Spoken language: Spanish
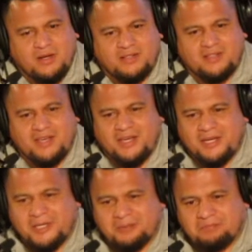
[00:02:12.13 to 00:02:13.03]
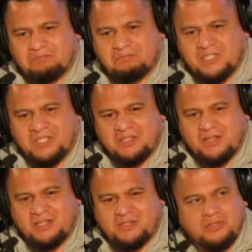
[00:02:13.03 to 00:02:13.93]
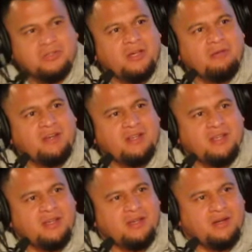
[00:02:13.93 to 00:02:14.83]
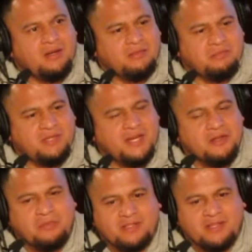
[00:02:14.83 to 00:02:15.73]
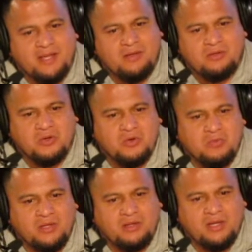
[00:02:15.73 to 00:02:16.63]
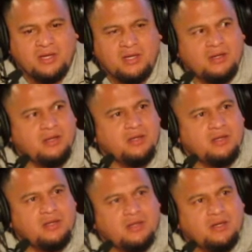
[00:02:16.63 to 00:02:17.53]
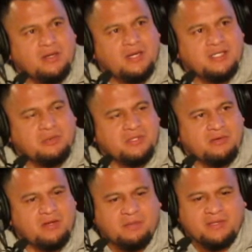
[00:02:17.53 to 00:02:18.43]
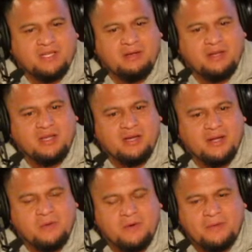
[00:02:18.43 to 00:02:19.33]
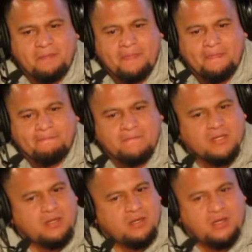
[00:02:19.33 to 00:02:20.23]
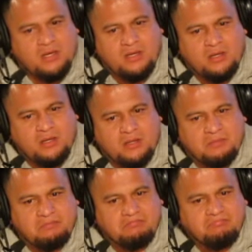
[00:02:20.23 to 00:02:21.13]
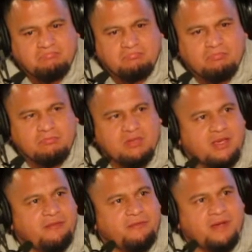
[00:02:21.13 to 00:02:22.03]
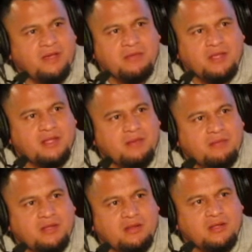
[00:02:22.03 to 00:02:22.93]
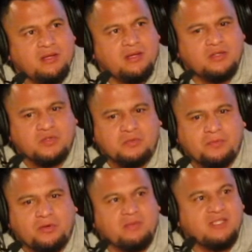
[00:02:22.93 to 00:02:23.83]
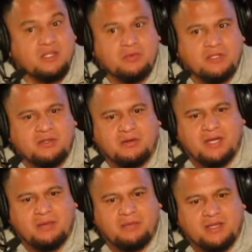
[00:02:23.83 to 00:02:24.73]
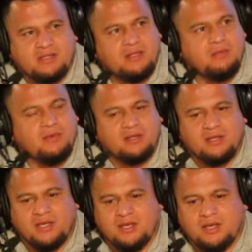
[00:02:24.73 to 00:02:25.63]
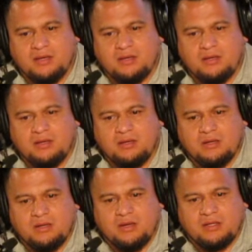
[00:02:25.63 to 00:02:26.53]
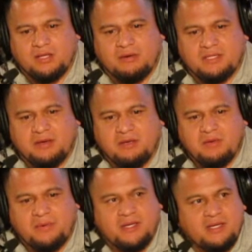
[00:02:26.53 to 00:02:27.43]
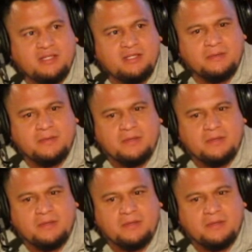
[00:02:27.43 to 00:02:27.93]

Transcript: Así es, em, desde el 18 de abril del año pasado documenté la situación que pasaba en Nicaragua eh, mi jefe inmediatamente supo de mi situación, las amenazas de muerte que atravesaba en mi país.